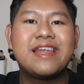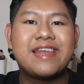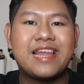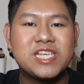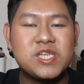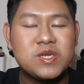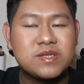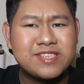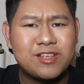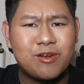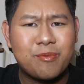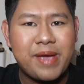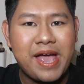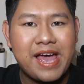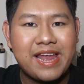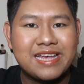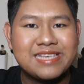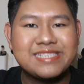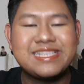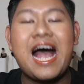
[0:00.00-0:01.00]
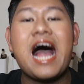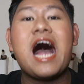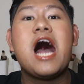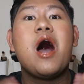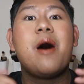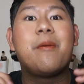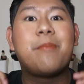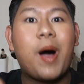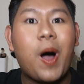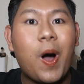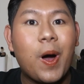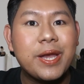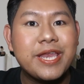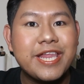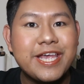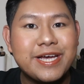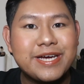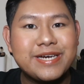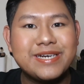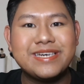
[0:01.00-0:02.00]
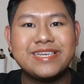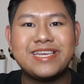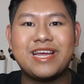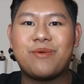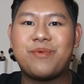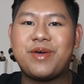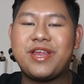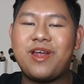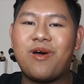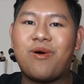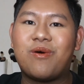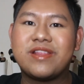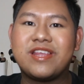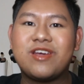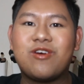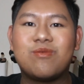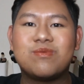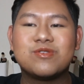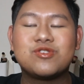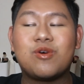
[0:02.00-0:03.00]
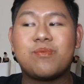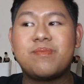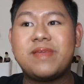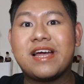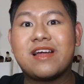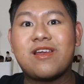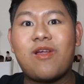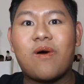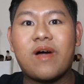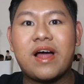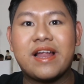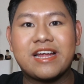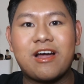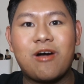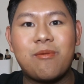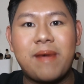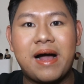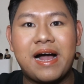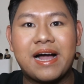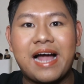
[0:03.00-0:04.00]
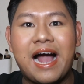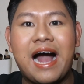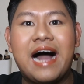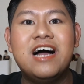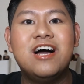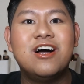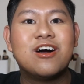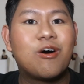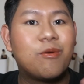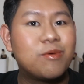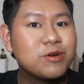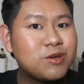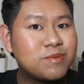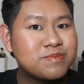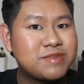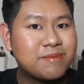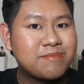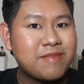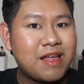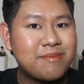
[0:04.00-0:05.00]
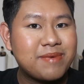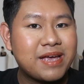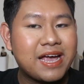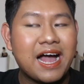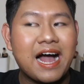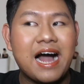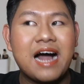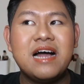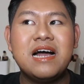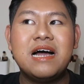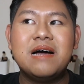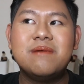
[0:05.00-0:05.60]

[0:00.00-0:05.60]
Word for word: ในช่อง Snow Bay Anansa เพราะนี่คือหนึ่งวิดีโอที่คุณผู้ชมเรียกร้องกันเข้ามาค่ะคุณผู้ชมจำได้ไหมคะ